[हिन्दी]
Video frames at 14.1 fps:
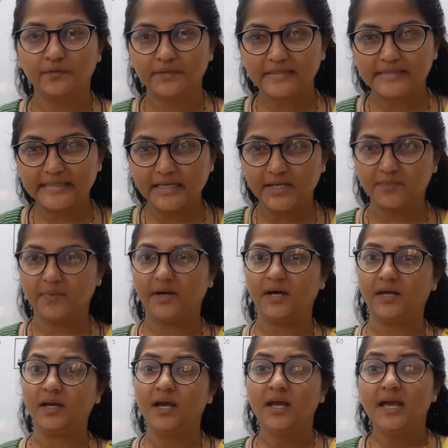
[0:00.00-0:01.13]
फिर से एक
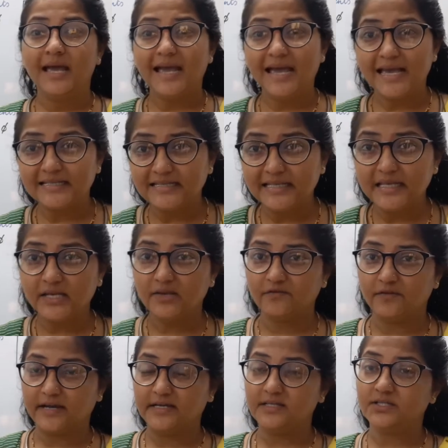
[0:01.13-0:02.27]
बार ऐसी
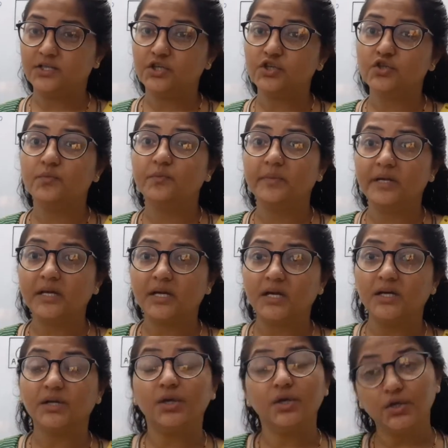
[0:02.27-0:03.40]
इवेंट्स की जो
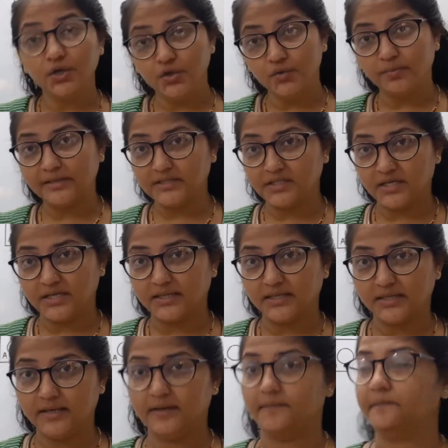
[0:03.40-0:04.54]
मिलकर यू बन
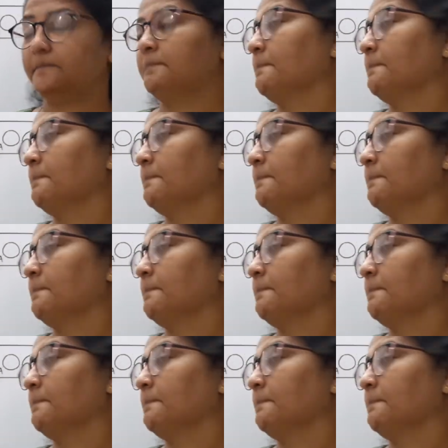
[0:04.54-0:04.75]
जाती है